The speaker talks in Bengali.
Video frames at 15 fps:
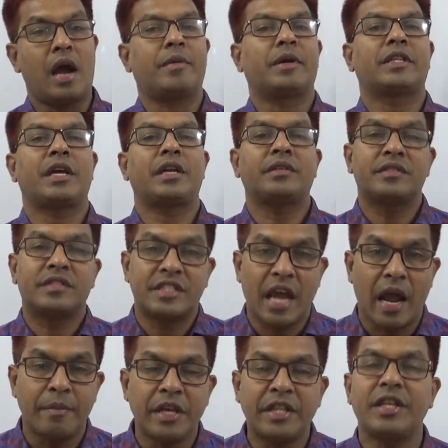আমাদের
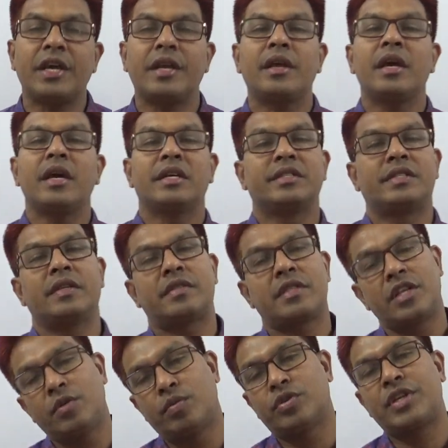জ্যামিতির যে
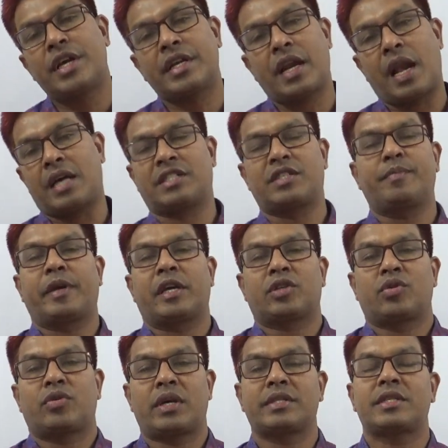ত্রিভুজের
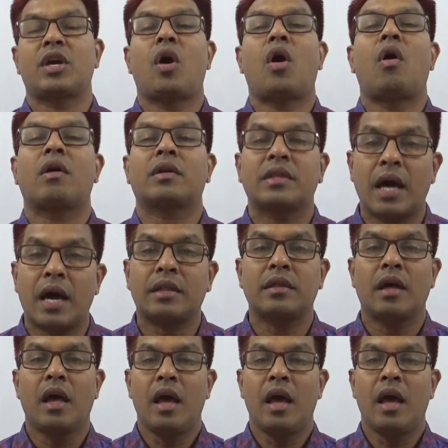ক্লাসিফিকেশন আছে অর্থাৎ